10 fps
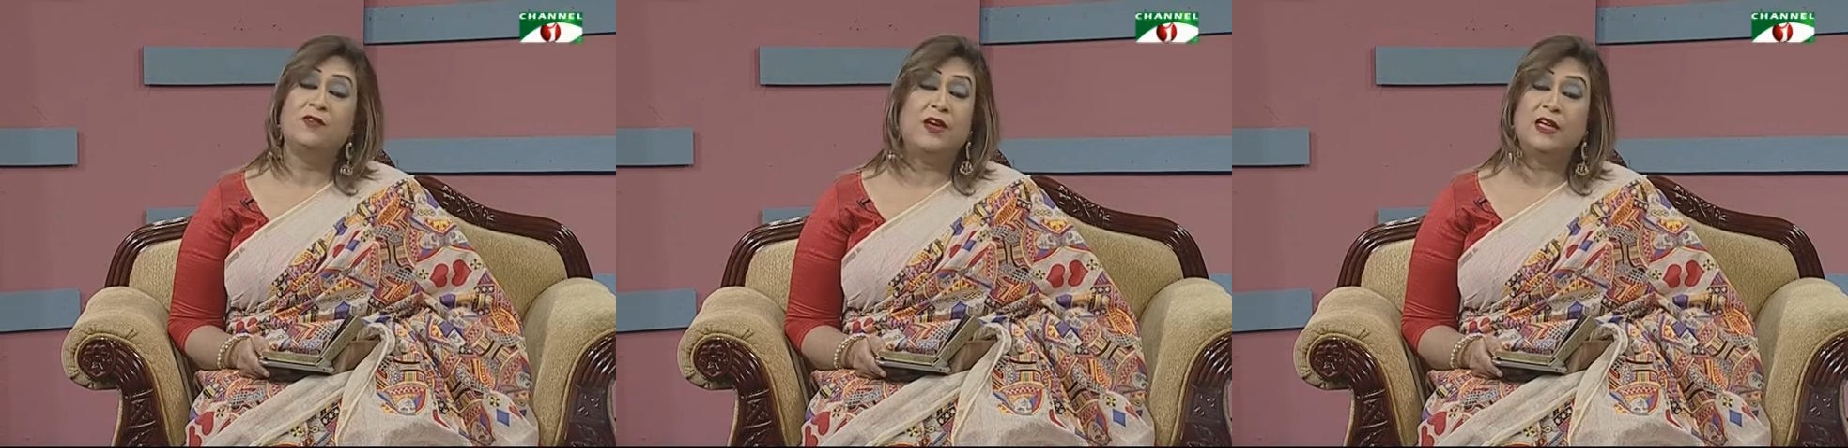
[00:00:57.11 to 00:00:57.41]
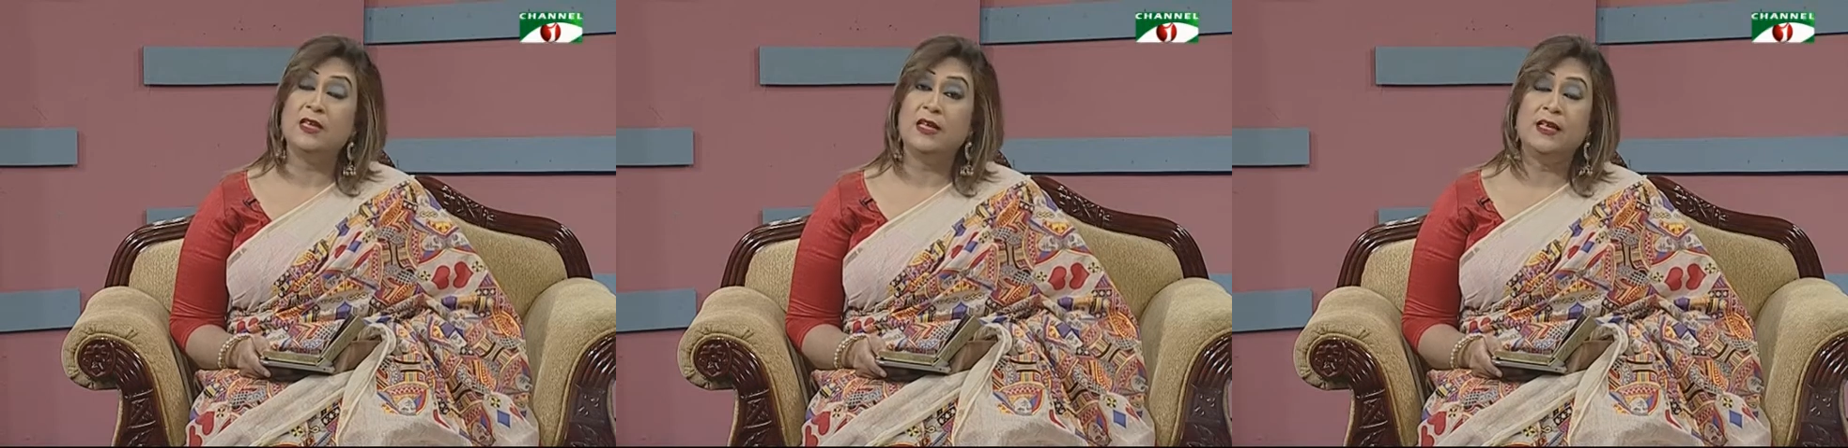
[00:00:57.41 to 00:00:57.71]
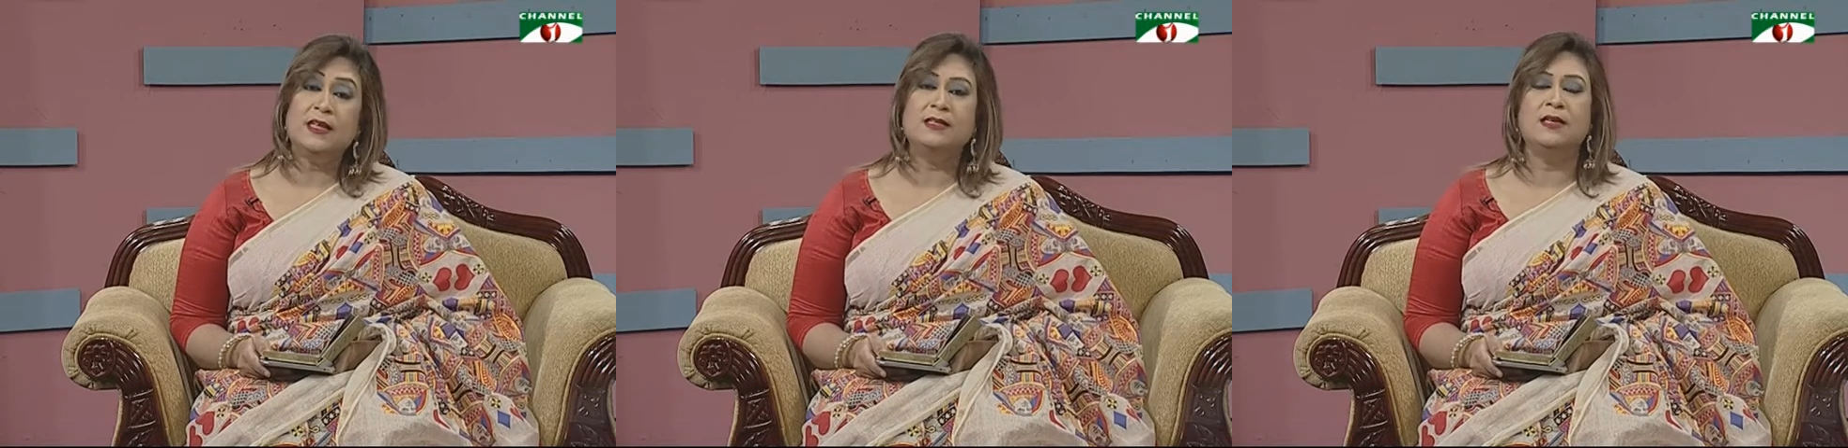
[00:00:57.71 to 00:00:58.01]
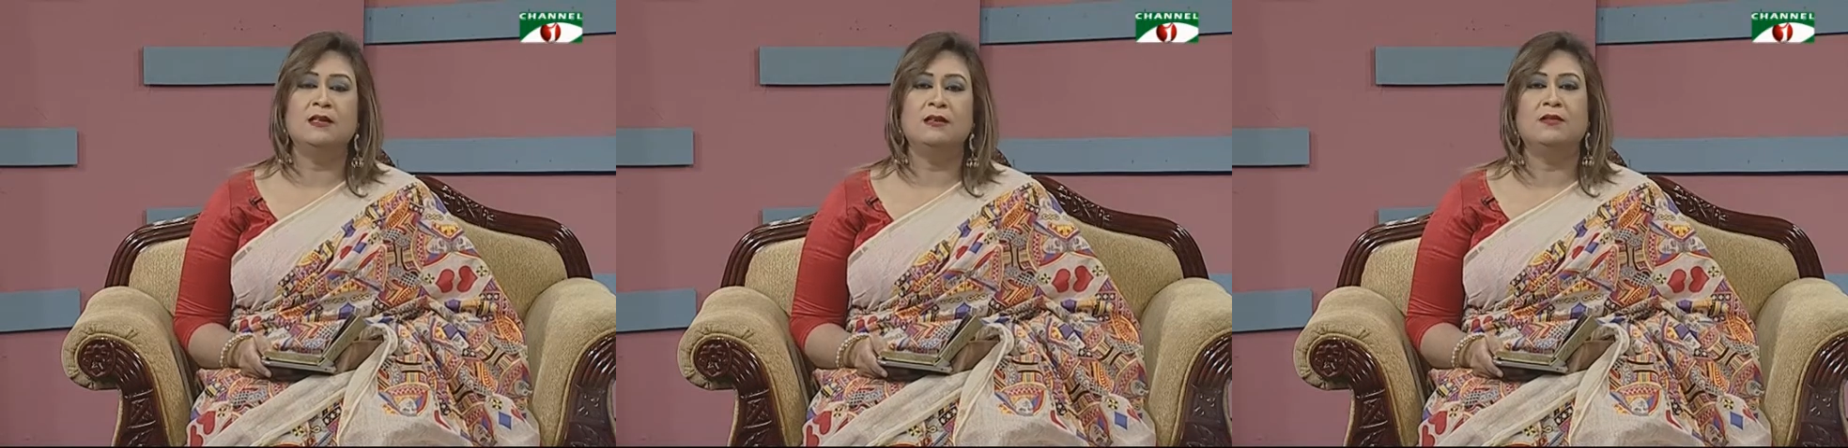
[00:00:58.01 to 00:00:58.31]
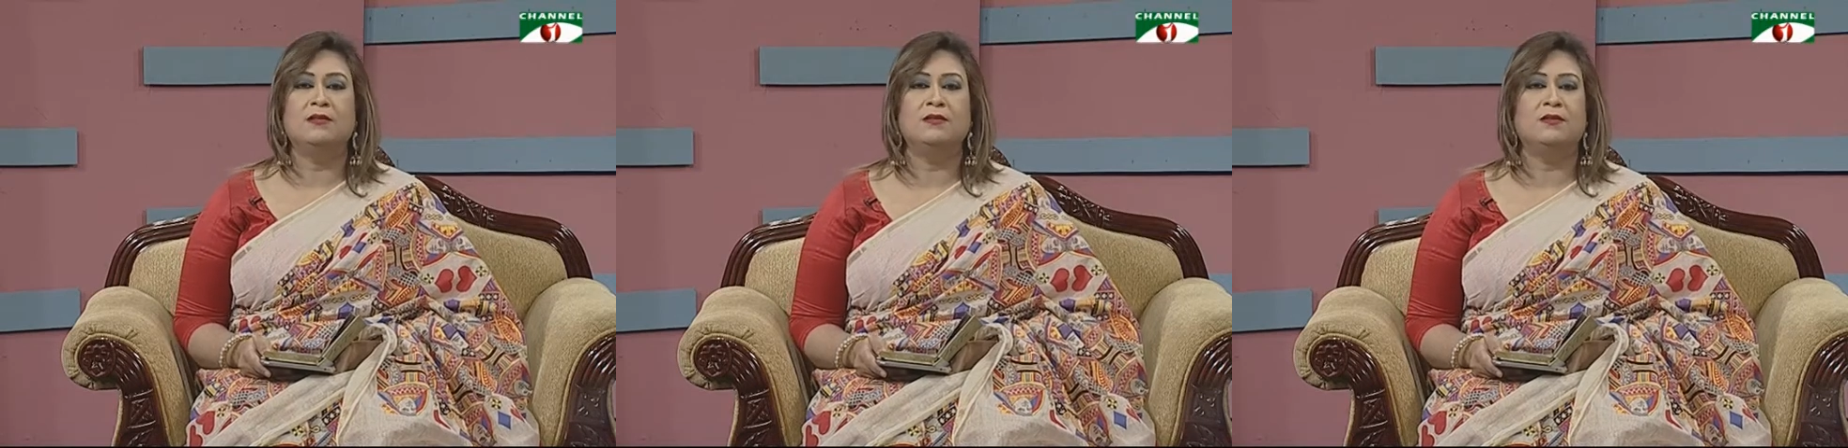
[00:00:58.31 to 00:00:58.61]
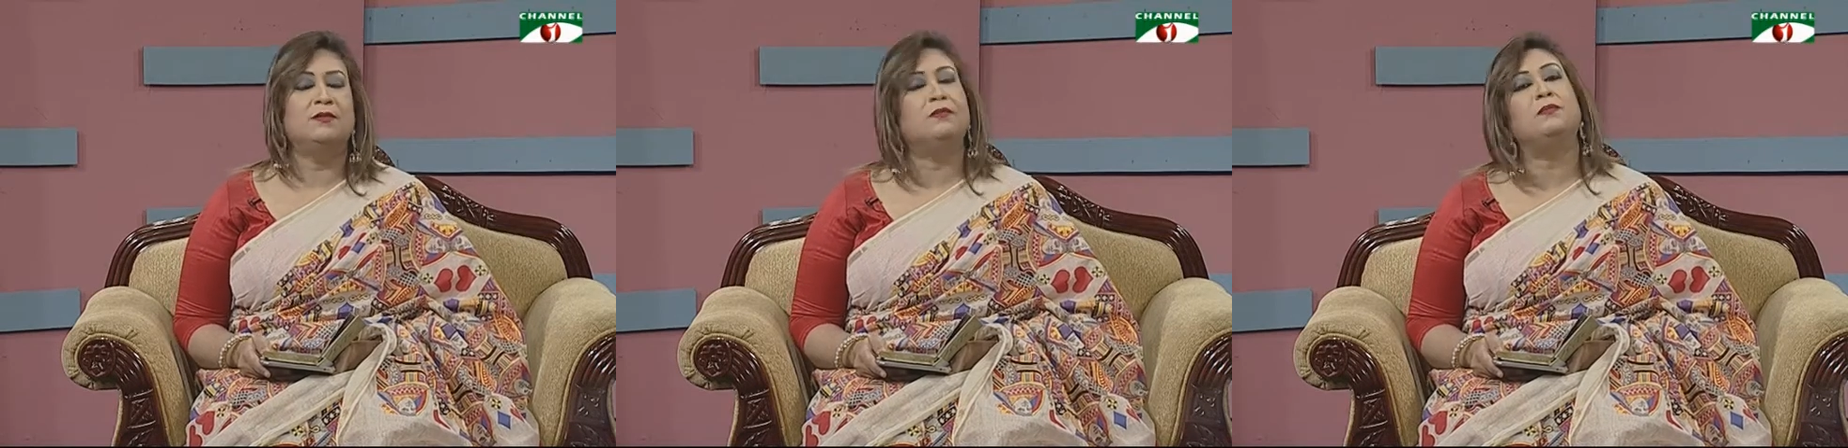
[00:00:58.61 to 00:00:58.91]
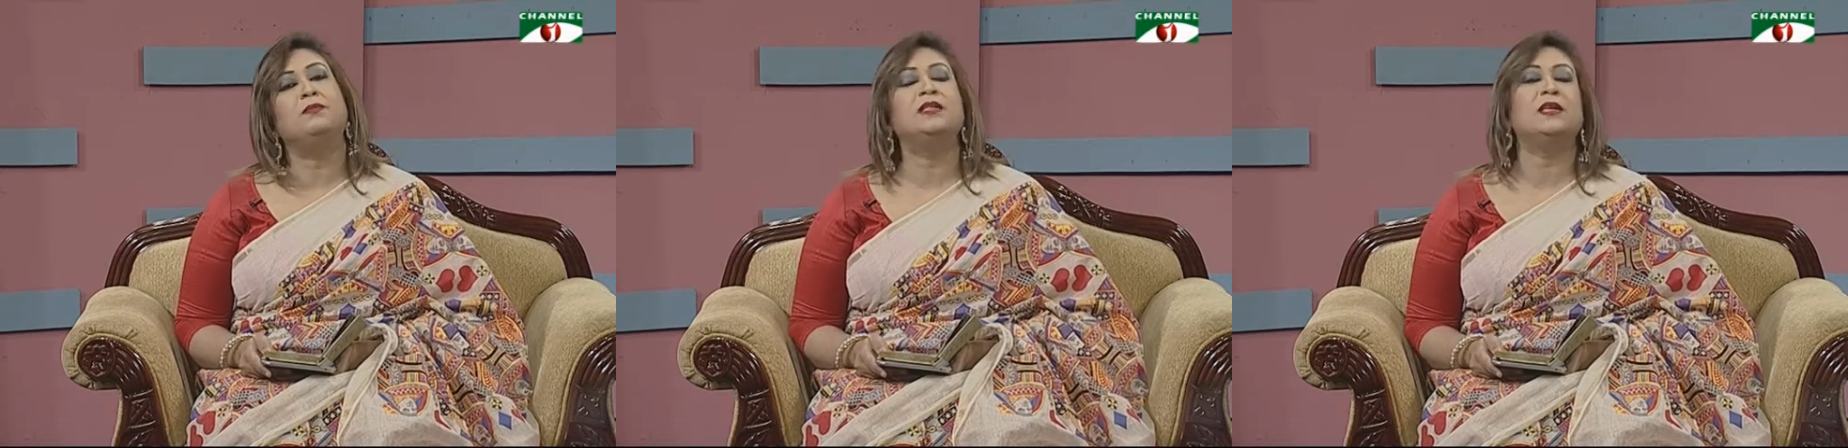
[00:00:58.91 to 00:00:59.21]
ফ্যাশনে এনেছেন
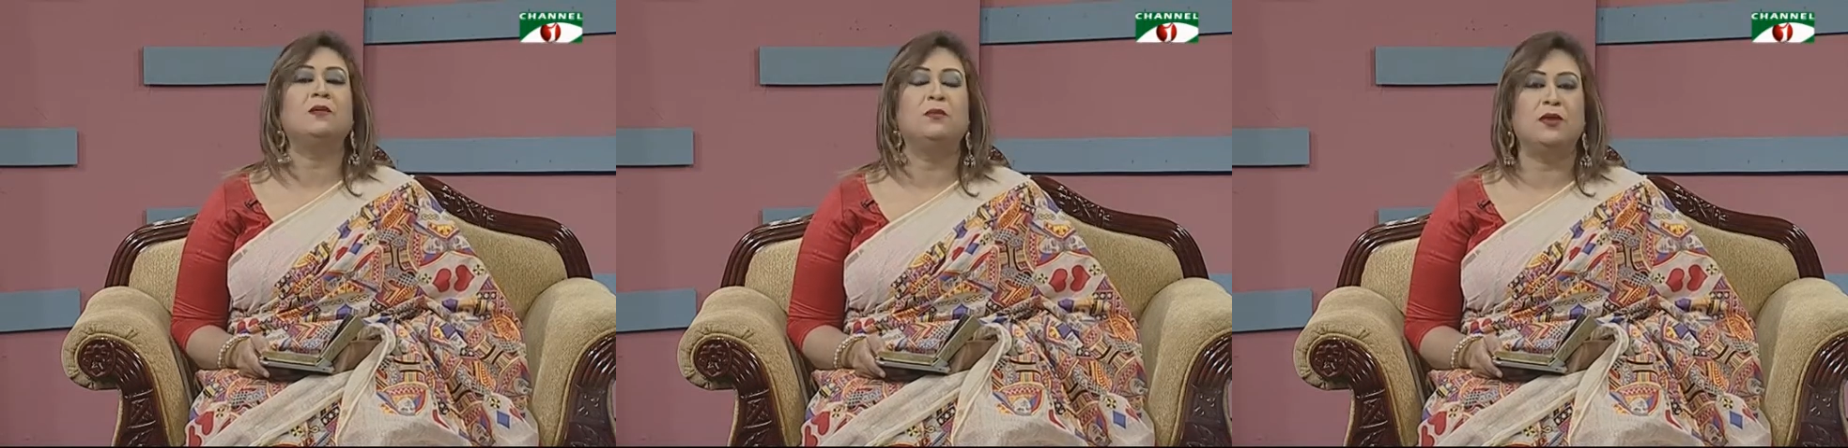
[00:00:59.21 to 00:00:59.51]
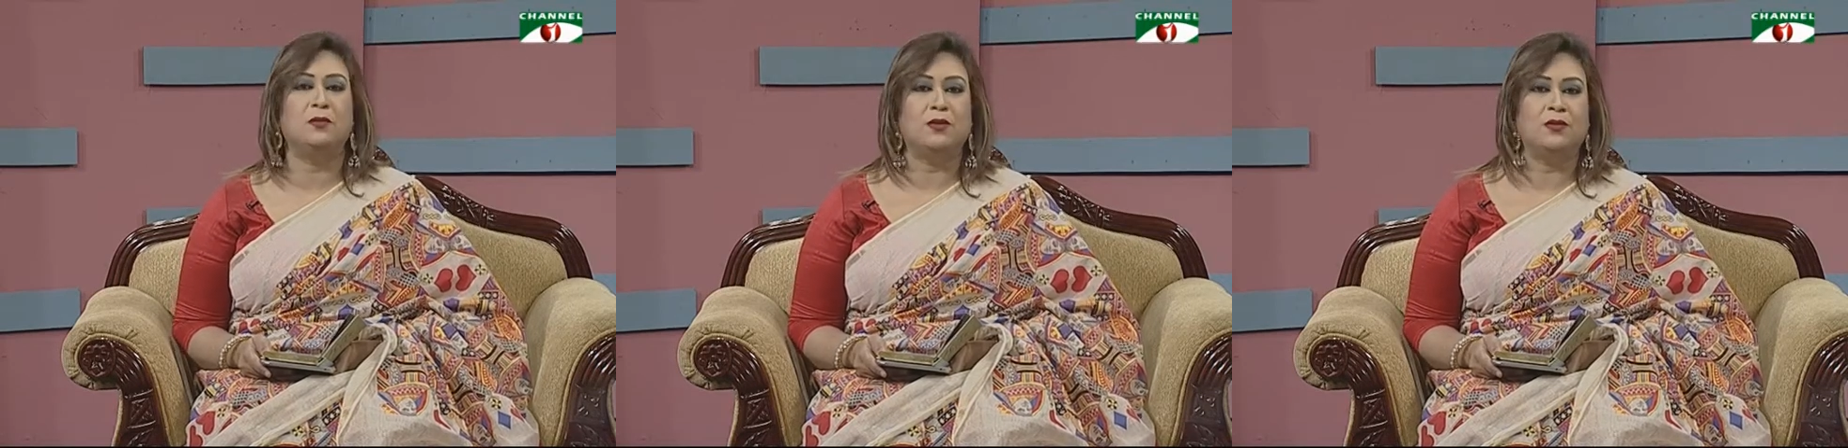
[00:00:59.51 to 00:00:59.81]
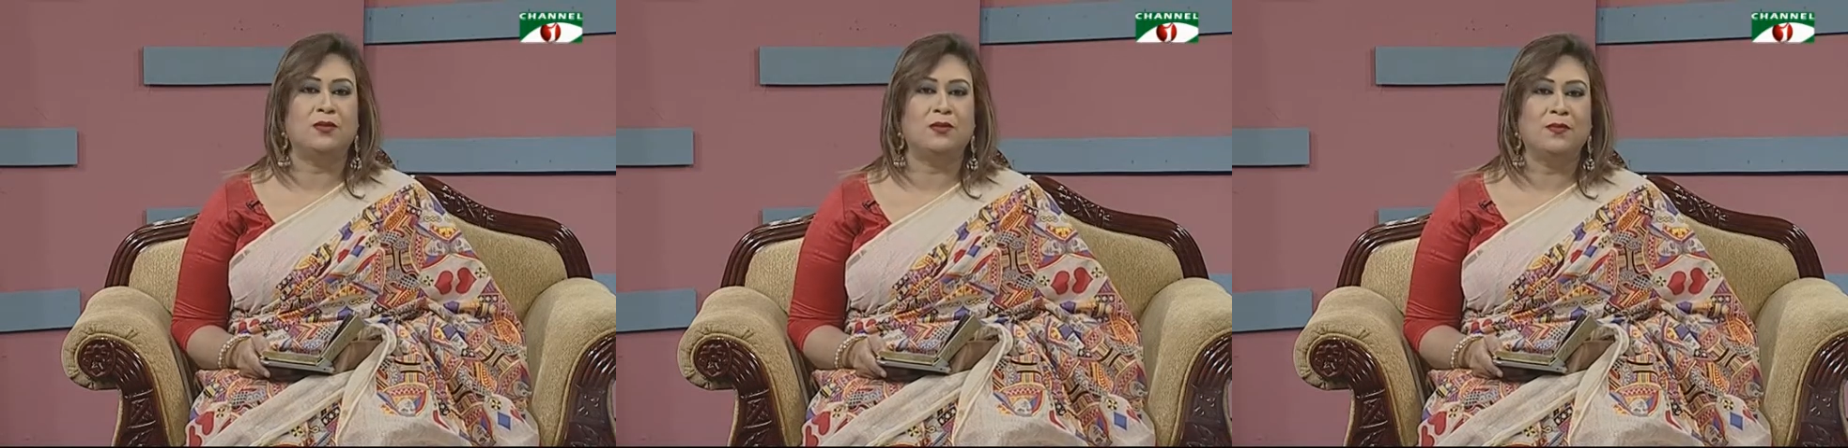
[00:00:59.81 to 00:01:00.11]
বিশাল পরিবর্তন